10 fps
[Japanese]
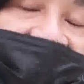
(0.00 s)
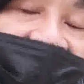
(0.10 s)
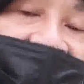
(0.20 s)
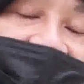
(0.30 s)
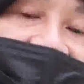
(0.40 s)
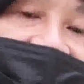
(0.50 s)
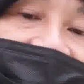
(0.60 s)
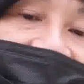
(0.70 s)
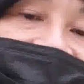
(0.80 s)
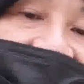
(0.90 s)
か、昨
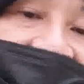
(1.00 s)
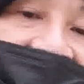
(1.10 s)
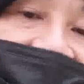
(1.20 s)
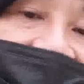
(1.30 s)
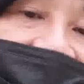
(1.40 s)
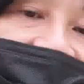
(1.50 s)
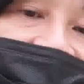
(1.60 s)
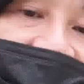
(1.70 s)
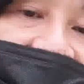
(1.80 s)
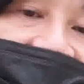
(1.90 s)
日さ、あの、
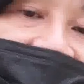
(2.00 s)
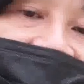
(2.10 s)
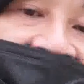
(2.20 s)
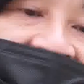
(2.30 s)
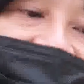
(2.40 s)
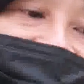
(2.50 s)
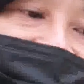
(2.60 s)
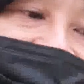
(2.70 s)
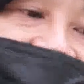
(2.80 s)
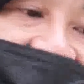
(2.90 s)
ニコ生のさ、
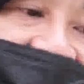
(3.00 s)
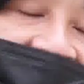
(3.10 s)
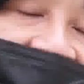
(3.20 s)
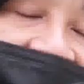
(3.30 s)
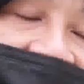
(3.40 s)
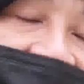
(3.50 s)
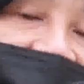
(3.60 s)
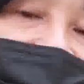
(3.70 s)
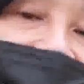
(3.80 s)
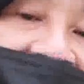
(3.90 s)
ね、あの、
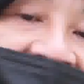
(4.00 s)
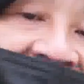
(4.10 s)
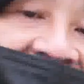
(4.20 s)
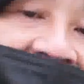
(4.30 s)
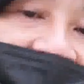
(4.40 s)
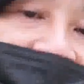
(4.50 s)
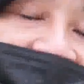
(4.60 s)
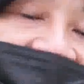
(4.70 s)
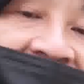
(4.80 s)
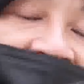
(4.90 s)
忍法がさ、
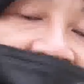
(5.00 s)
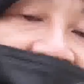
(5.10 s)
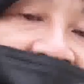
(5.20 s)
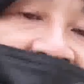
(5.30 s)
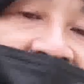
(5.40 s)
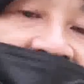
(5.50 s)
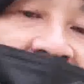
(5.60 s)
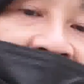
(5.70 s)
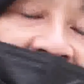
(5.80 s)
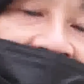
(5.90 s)
酒飲んでね、
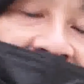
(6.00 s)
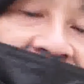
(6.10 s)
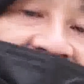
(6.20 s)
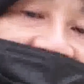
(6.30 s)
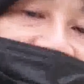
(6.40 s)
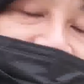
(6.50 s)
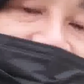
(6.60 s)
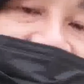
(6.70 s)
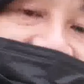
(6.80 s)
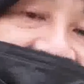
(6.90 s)
倒れたとか、
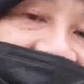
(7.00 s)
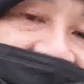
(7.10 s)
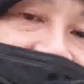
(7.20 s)
ね、